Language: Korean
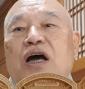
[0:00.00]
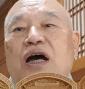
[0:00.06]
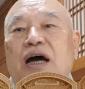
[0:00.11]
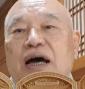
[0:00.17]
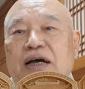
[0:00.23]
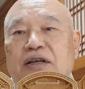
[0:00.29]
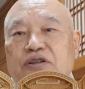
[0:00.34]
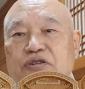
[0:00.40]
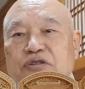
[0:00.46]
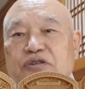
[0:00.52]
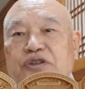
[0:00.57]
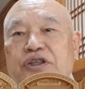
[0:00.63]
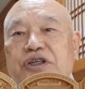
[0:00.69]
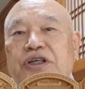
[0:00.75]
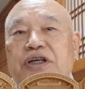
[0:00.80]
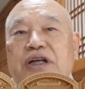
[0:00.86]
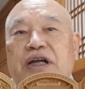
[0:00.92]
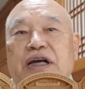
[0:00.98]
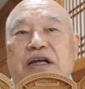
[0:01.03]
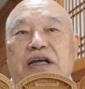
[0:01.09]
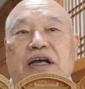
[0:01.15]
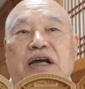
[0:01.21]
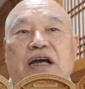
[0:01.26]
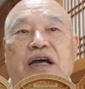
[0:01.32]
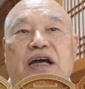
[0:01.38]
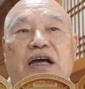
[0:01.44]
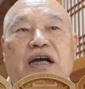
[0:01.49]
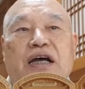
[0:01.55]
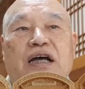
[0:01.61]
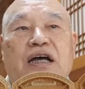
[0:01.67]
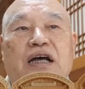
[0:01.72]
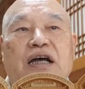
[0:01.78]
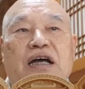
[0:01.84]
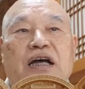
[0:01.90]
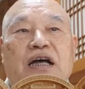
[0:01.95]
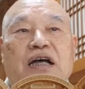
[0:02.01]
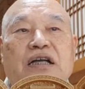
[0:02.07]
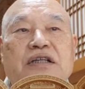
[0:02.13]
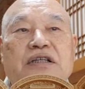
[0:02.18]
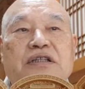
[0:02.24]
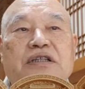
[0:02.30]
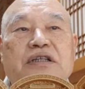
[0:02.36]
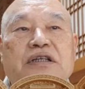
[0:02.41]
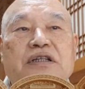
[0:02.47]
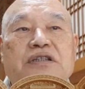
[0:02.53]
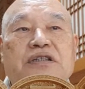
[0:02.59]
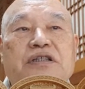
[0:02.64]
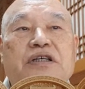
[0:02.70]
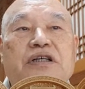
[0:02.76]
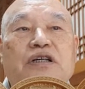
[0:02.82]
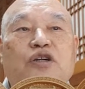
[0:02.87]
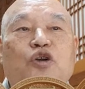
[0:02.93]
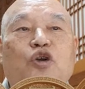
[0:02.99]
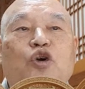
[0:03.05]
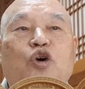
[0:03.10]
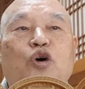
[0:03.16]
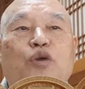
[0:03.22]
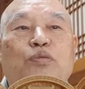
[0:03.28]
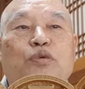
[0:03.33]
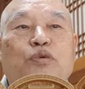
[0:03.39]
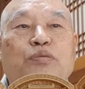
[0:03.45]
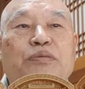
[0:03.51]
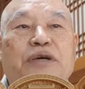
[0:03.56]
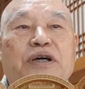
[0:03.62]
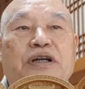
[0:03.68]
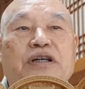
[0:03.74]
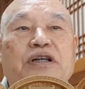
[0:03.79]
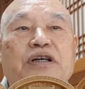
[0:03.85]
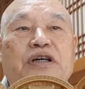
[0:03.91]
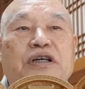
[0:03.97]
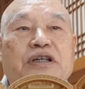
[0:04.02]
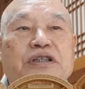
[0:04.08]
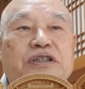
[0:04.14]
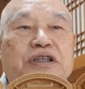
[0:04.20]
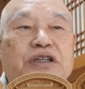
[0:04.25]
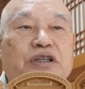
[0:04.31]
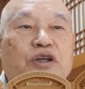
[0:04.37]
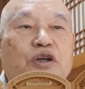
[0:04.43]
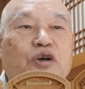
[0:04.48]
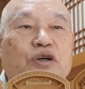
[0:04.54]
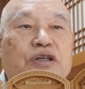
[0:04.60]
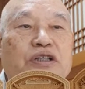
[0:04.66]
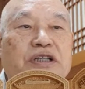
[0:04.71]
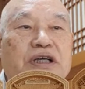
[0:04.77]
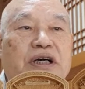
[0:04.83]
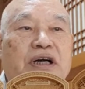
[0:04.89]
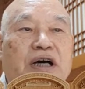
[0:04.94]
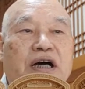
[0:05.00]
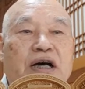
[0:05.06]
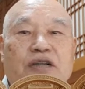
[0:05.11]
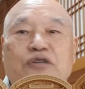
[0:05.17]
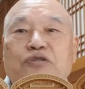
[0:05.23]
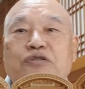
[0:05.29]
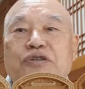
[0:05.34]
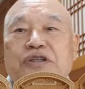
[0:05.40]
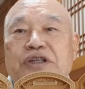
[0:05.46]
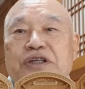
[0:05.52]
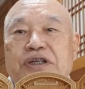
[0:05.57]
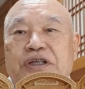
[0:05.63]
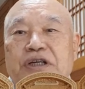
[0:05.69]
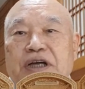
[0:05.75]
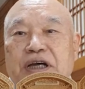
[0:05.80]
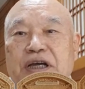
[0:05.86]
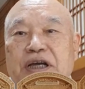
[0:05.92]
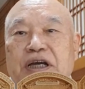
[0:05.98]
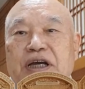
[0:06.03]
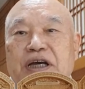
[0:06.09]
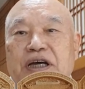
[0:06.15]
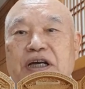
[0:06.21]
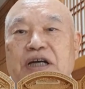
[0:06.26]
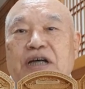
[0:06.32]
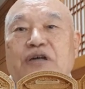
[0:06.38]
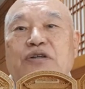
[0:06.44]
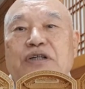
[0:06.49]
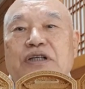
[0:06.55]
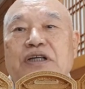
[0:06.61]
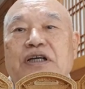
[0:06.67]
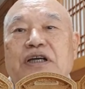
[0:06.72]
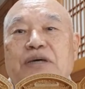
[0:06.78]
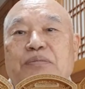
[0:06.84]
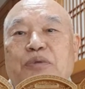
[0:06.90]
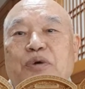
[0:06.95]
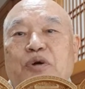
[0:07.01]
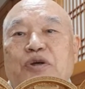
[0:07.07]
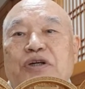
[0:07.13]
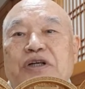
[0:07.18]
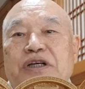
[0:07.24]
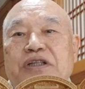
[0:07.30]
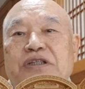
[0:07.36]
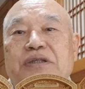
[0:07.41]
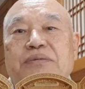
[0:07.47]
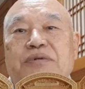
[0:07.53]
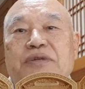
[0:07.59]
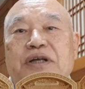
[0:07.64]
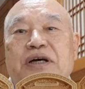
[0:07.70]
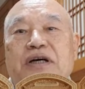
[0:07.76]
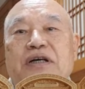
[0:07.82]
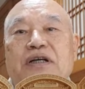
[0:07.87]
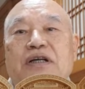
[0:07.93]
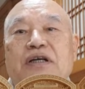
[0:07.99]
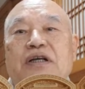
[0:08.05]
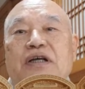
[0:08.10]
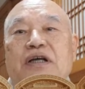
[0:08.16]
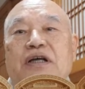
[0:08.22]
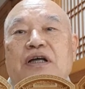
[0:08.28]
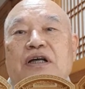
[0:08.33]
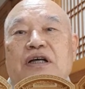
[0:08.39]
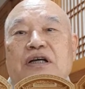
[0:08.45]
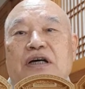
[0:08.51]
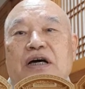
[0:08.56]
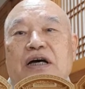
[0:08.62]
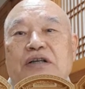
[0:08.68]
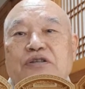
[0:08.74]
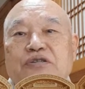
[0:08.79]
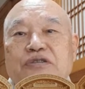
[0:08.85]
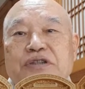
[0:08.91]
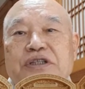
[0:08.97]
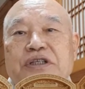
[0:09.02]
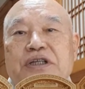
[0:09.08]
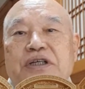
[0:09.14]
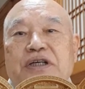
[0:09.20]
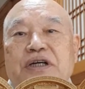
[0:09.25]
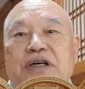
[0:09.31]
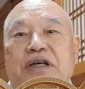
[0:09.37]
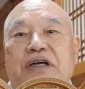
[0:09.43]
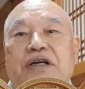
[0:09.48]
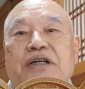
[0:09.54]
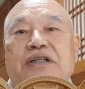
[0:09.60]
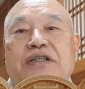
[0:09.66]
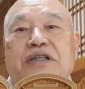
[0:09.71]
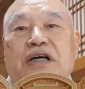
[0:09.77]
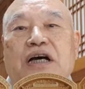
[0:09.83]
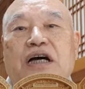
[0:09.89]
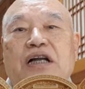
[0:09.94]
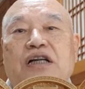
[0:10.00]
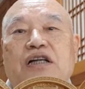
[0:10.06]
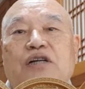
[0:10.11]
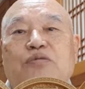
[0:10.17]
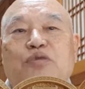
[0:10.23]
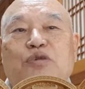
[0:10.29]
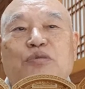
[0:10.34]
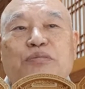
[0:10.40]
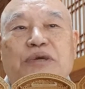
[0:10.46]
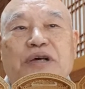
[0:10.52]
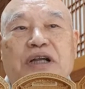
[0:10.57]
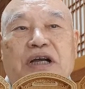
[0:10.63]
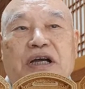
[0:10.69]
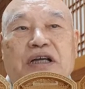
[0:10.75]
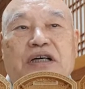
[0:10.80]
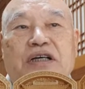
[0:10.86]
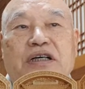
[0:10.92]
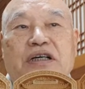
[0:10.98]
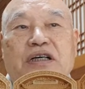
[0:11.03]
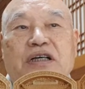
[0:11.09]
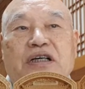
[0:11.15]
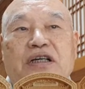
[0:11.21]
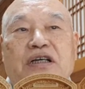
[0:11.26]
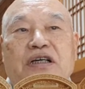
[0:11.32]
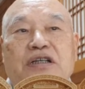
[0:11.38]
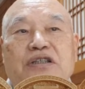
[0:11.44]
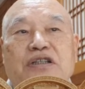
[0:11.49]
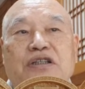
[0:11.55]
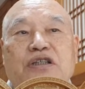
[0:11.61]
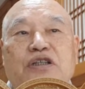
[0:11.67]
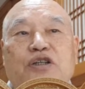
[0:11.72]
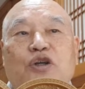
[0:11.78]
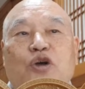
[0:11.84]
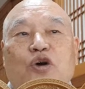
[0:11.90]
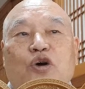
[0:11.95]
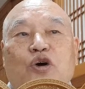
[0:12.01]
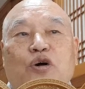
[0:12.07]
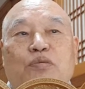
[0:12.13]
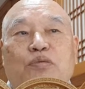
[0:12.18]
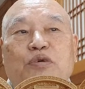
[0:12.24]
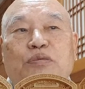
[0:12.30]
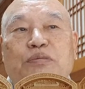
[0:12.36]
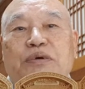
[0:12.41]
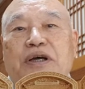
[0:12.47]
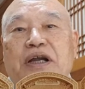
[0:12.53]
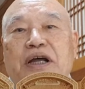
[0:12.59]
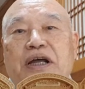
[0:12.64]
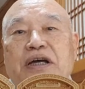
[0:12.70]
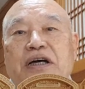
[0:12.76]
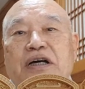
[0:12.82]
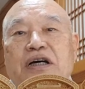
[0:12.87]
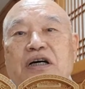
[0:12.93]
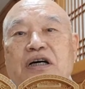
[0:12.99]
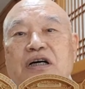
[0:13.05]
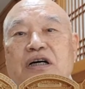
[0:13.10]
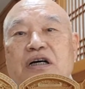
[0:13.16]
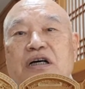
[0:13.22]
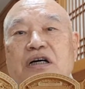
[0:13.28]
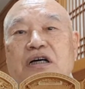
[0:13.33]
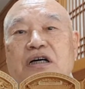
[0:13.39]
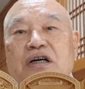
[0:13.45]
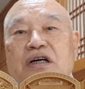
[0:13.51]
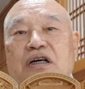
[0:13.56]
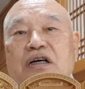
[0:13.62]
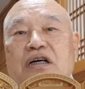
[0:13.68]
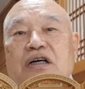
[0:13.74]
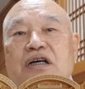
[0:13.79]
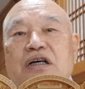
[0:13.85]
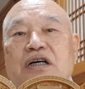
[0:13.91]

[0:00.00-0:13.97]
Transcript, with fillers: 아주 뛰어나게 선교 분별 선교를 제가 아주 뛰어나게 라고 이렇게 표현을 했습니다 아주 뛰어나게 잘 분별하여 선교 분별하여